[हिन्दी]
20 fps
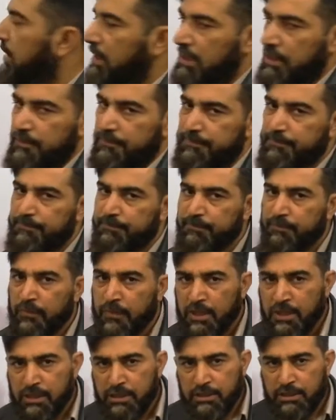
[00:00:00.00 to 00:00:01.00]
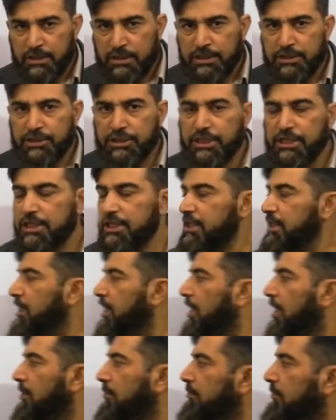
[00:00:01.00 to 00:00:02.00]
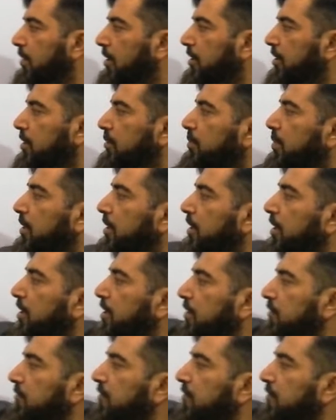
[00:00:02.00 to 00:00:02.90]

ए यानी हम मल्टीप्लिकेटिव